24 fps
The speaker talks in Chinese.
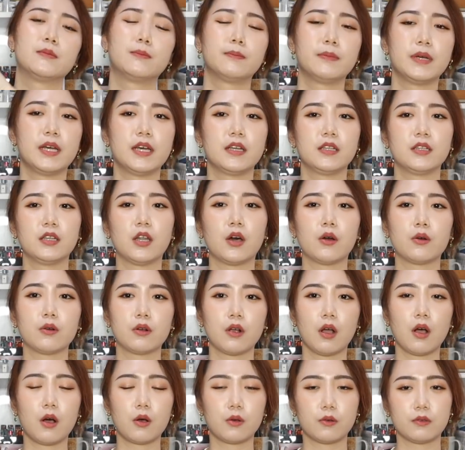Melo
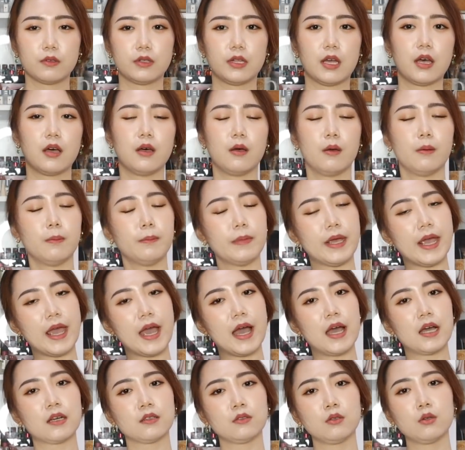Co 的
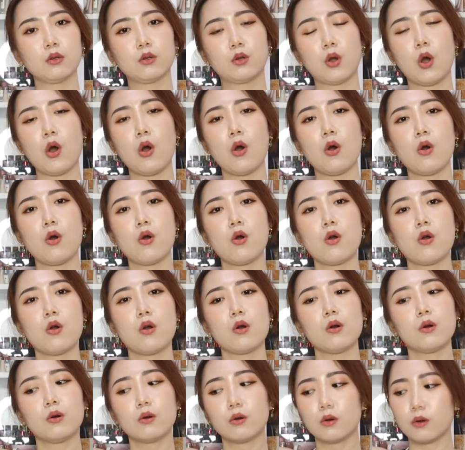棉
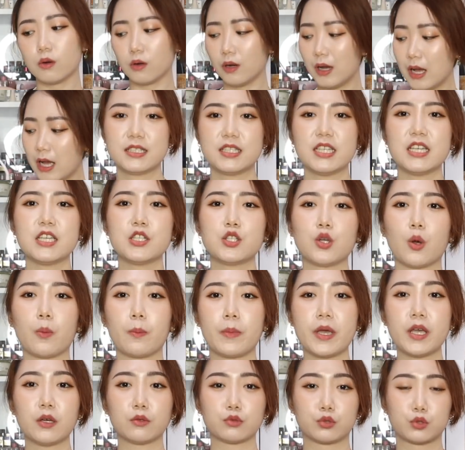裤，这一种
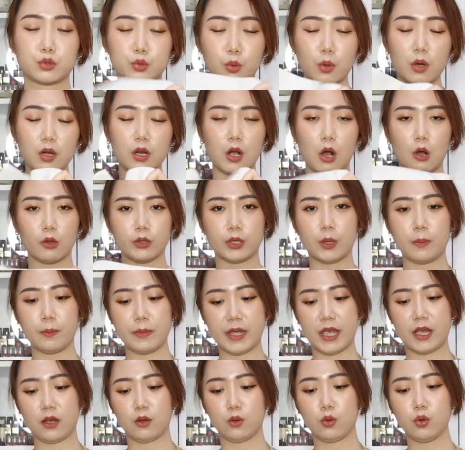没有缩口的
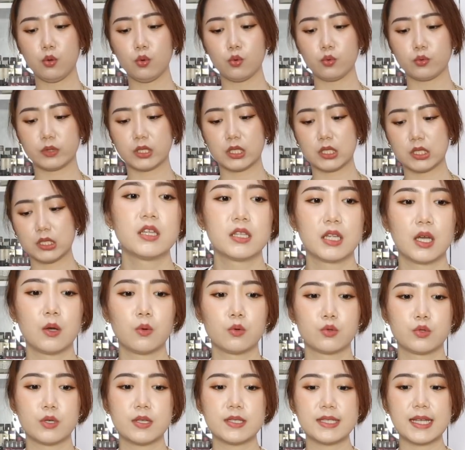棉裤呢，那
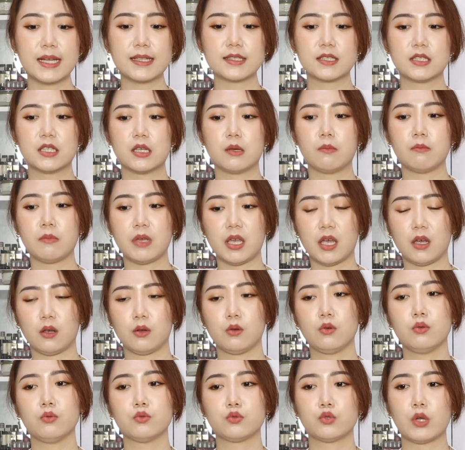我觉得这样子的棉
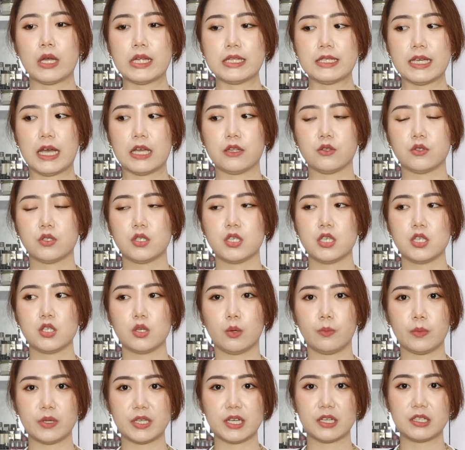裤穿起来就是一
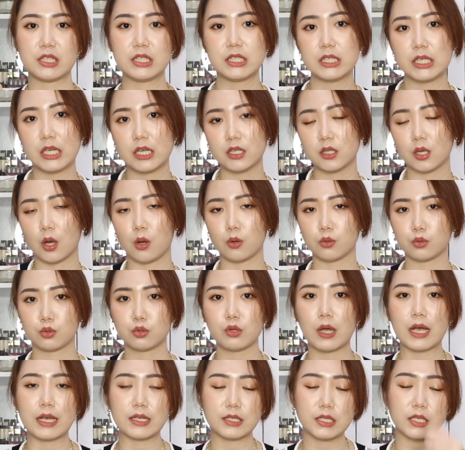种比较街头
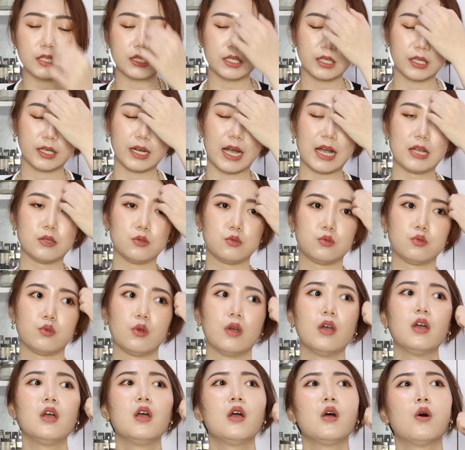率性的感
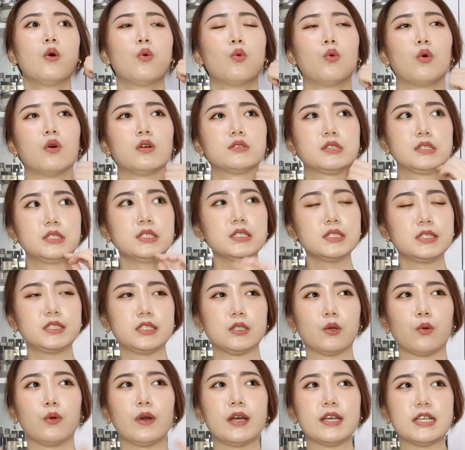觉。我自
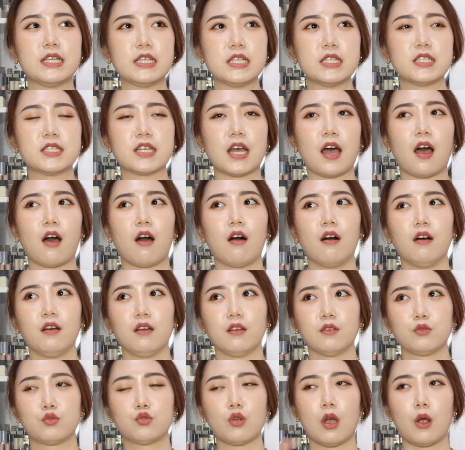己会依照
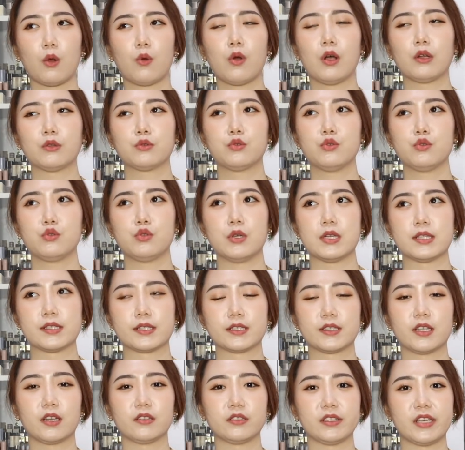嗯状况去选
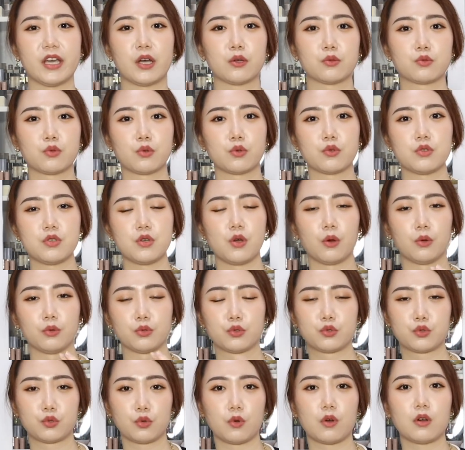择到底要做有
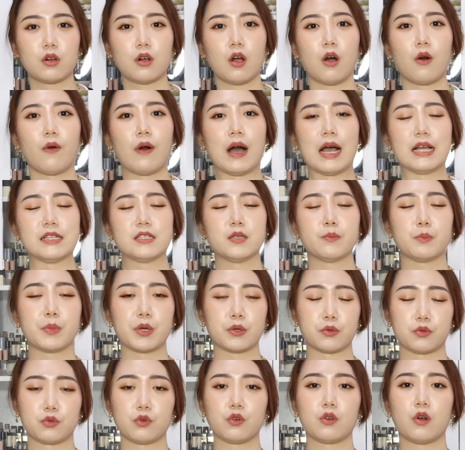缩口还是没
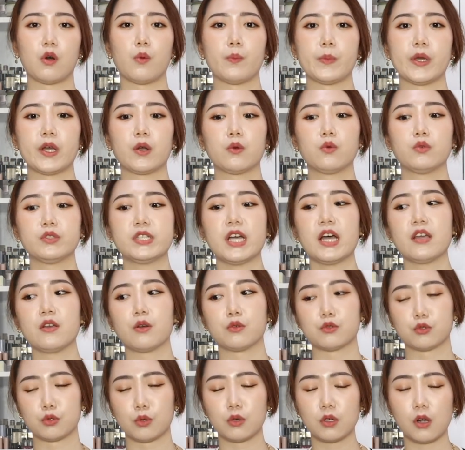有缩口棉裤。像
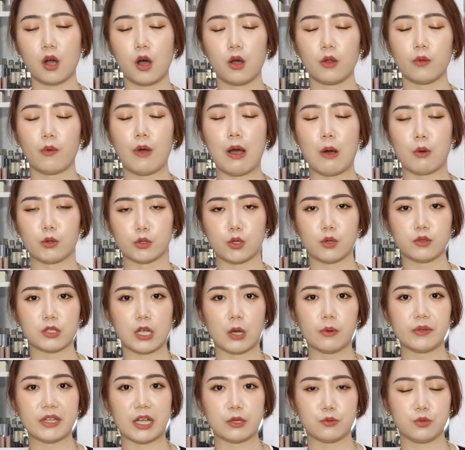有缩口的话，我通
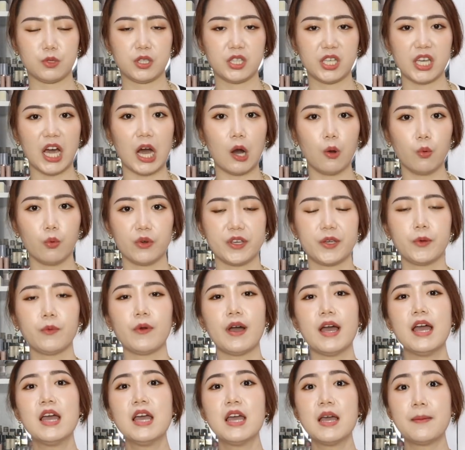常会拿去跳舞，因
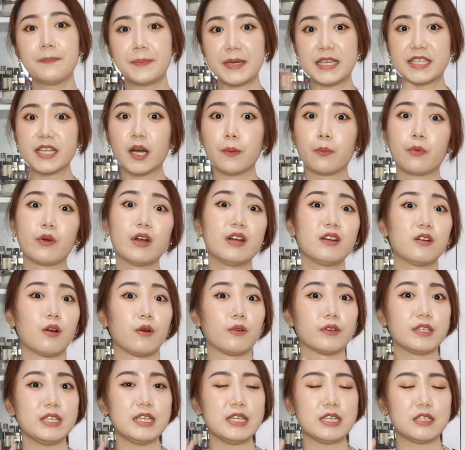为比较不会。
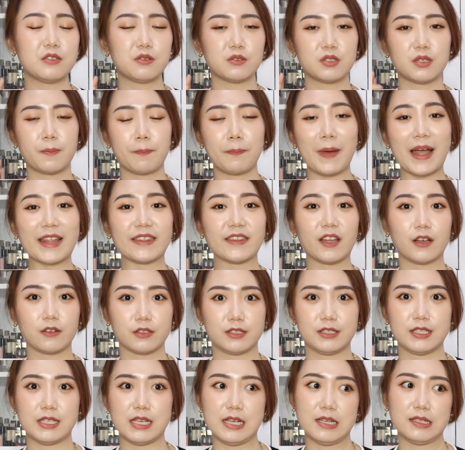容易就是绊到
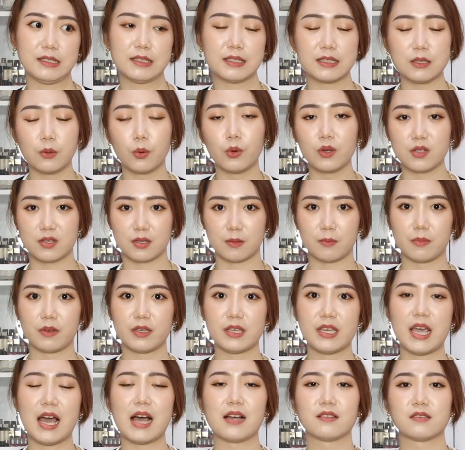鞋子或怎么
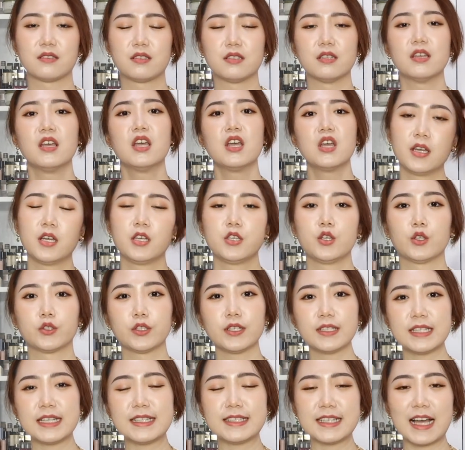样子，有
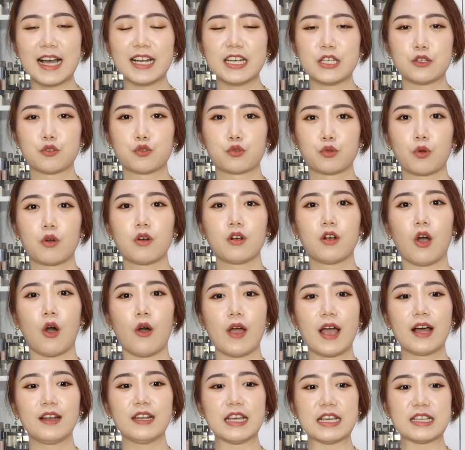时候在家里缩
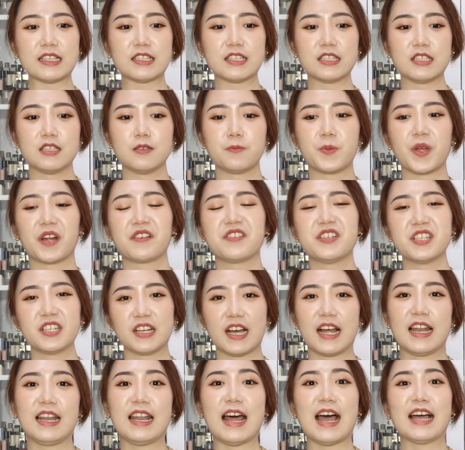口要临时比较热
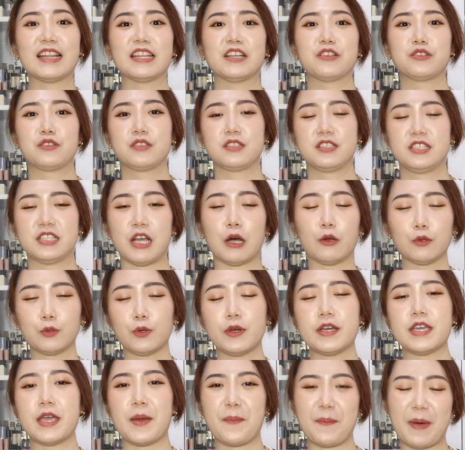啊，拉到小
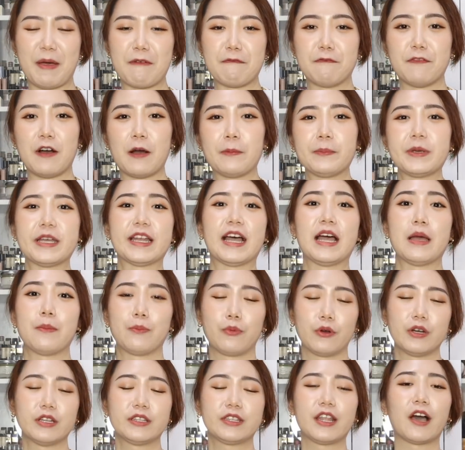腿也蛮方便，它也
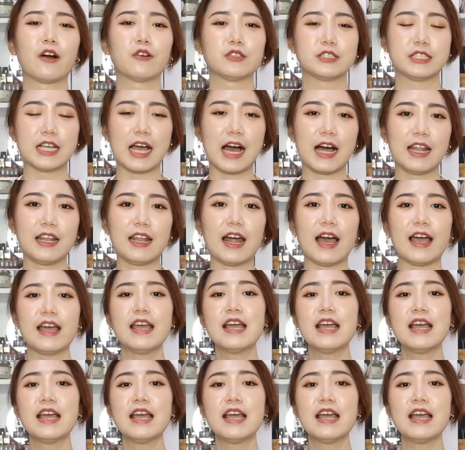不会掉下来。